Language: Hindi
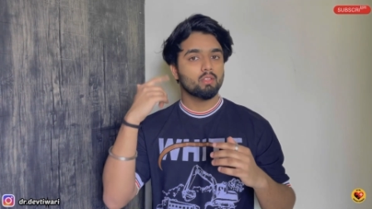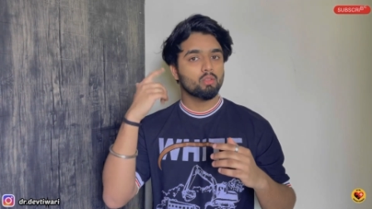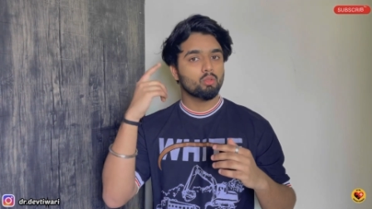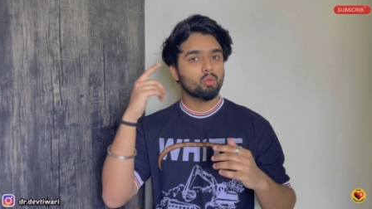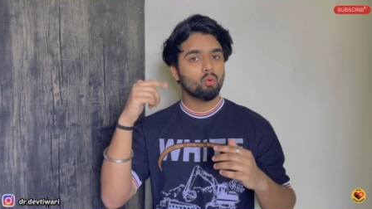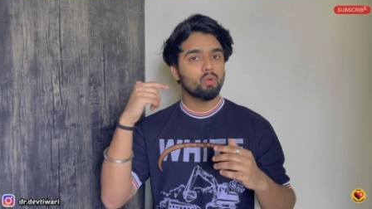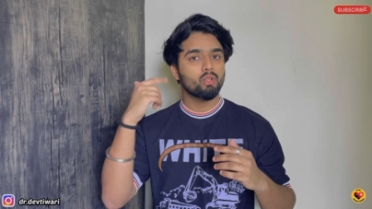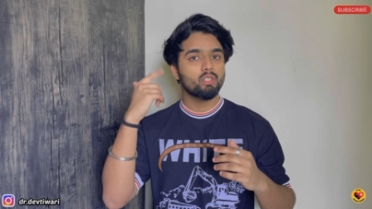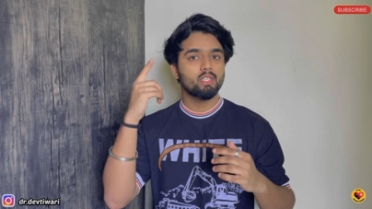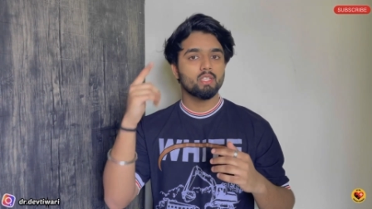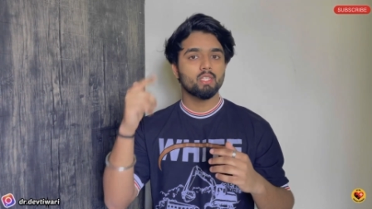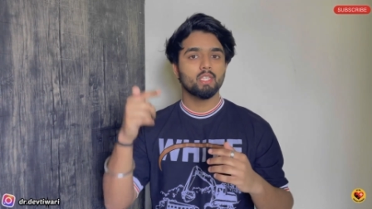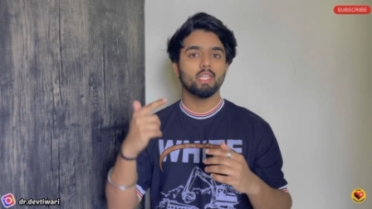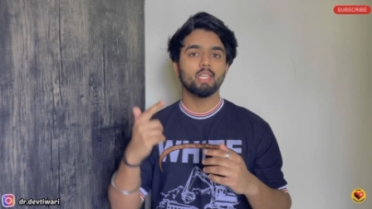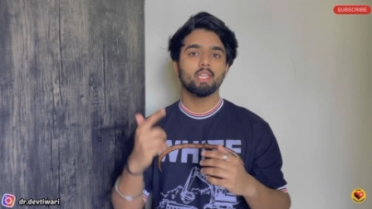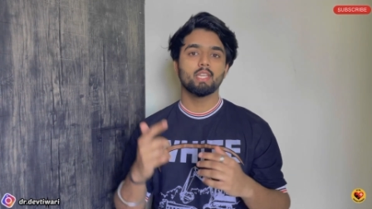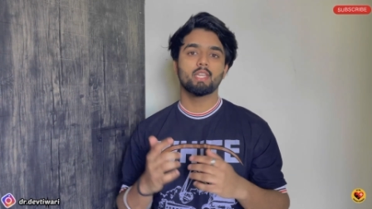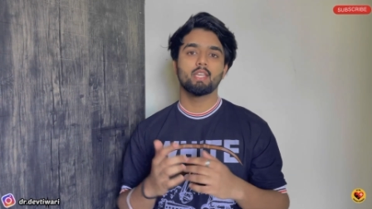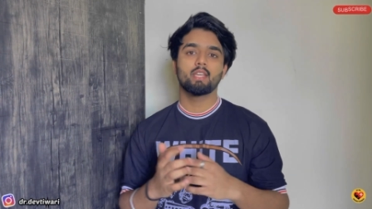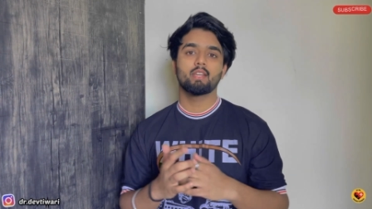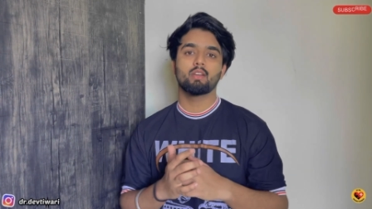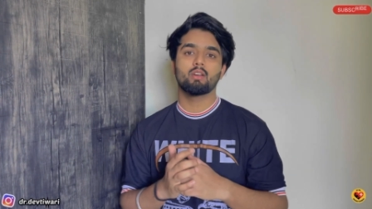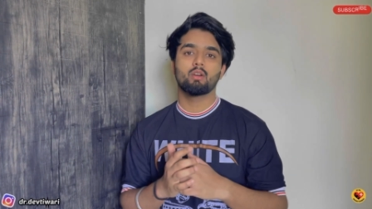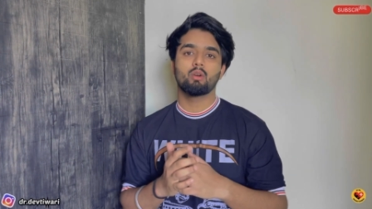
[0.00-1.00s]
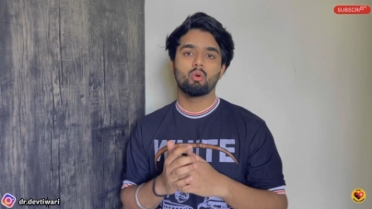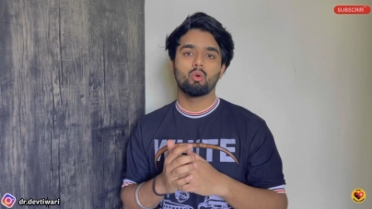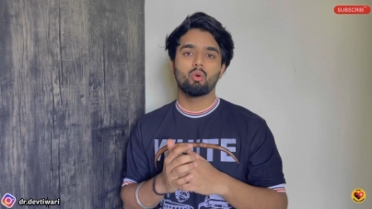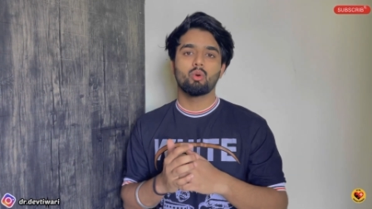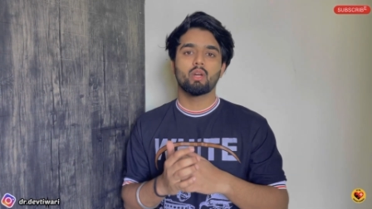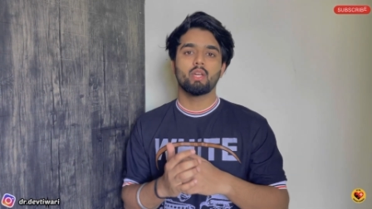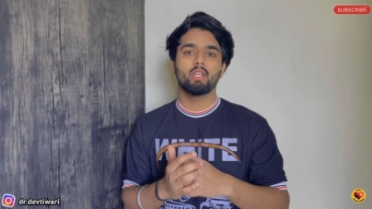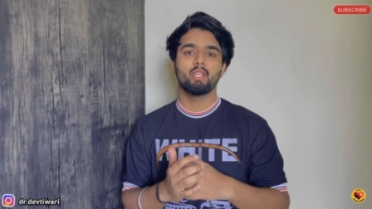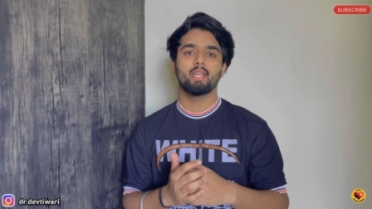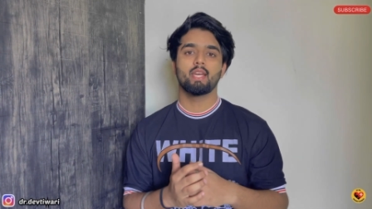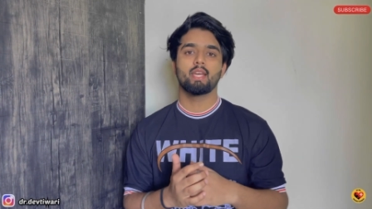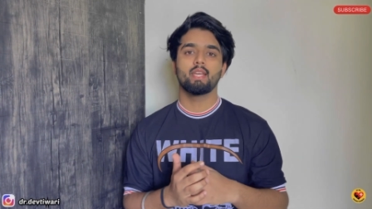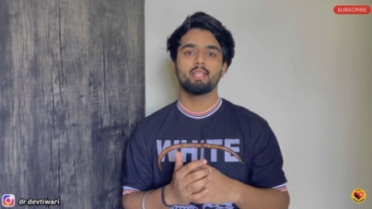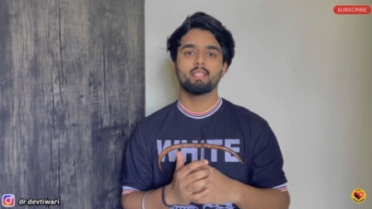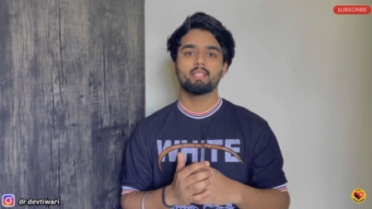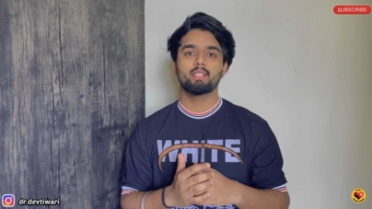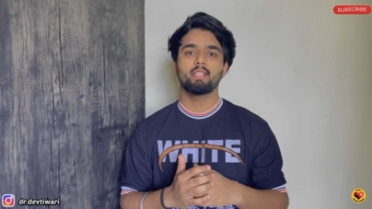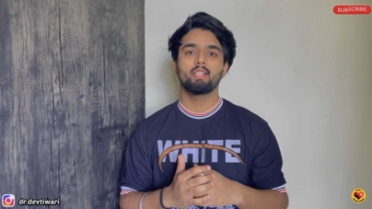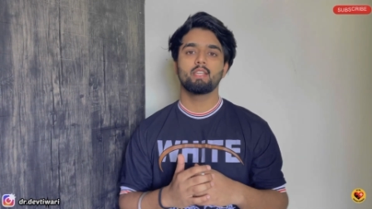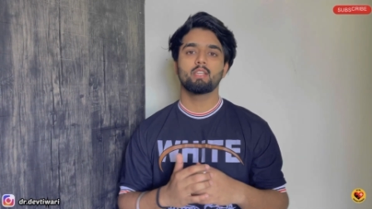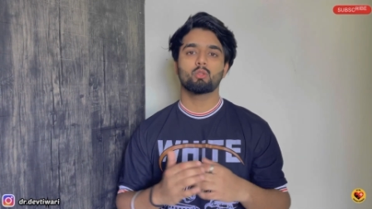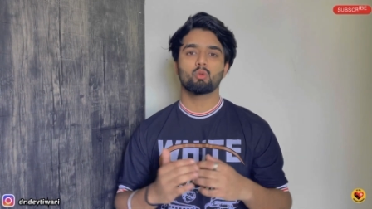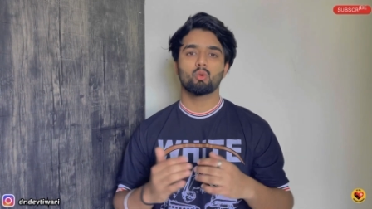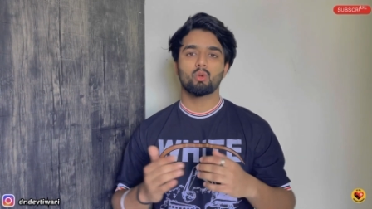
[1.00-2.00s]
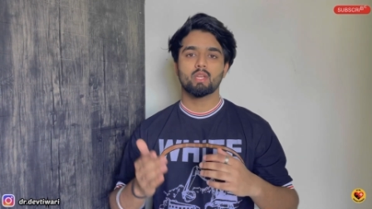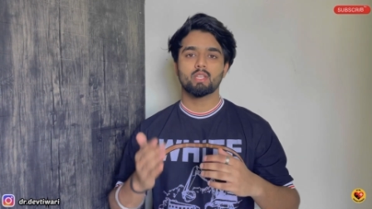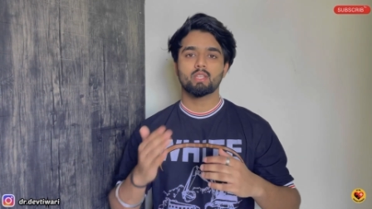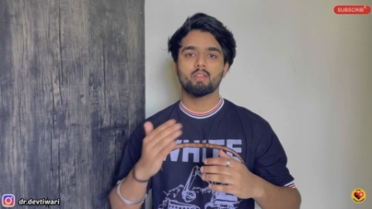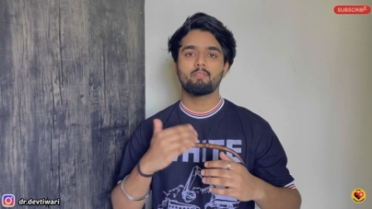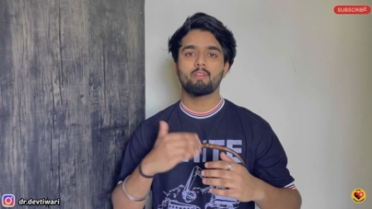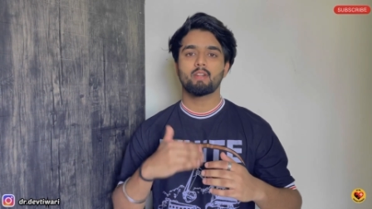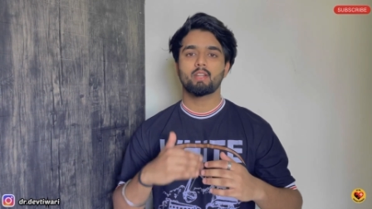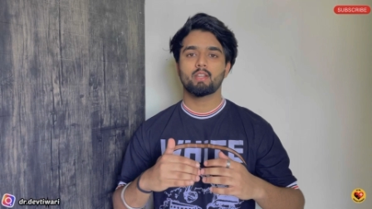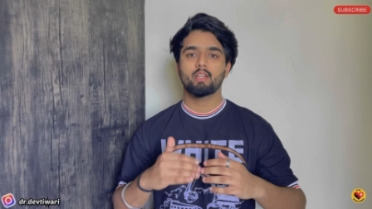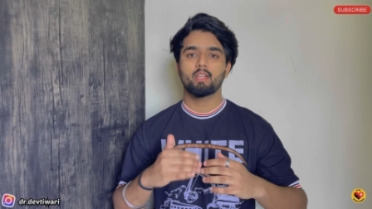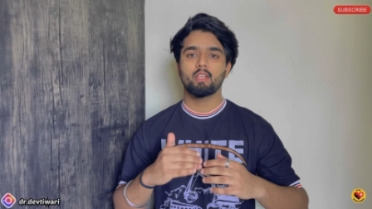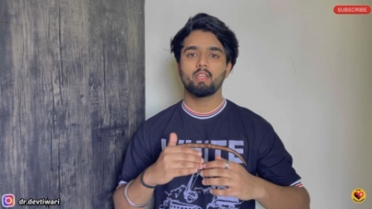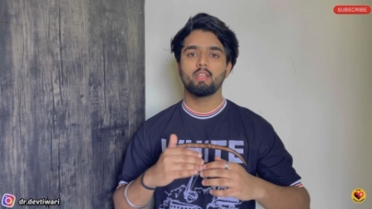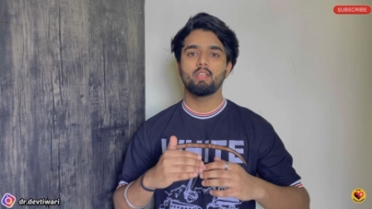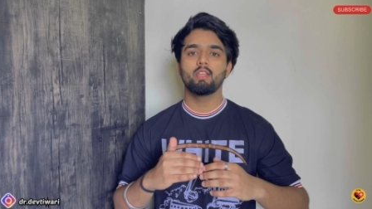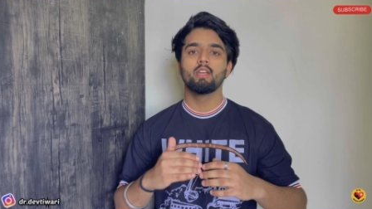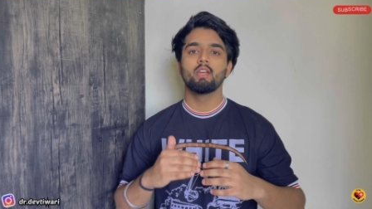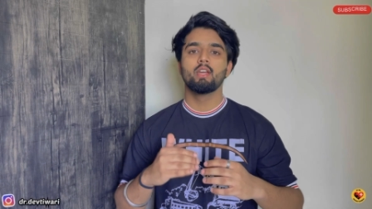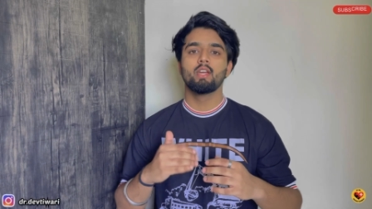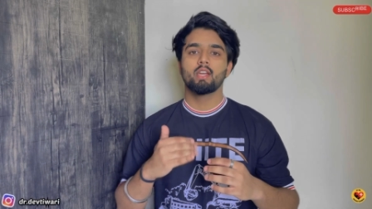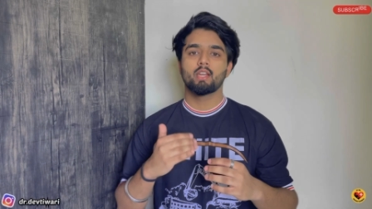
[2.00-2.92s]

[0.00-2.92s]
थोड़ी सी थिंकिंग हो गई है इसलिए थोड़ा सा वेटनरी